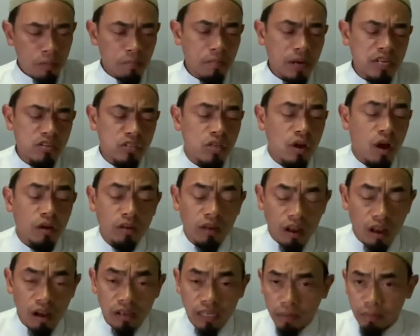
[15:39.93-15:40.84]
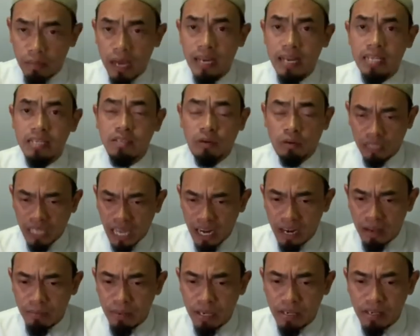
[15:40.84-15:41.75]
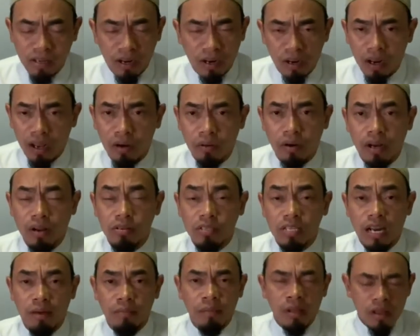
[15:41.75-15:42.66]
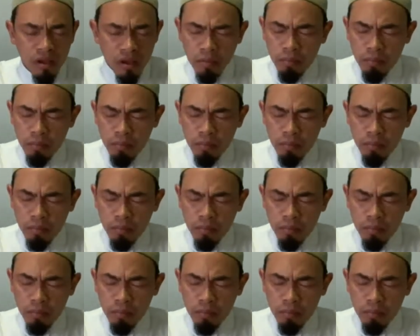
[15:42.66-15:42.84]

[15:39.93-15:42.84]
มันสอดคล้องกับฮะดิษของท่านนบีสุลต่านละอัลสลัม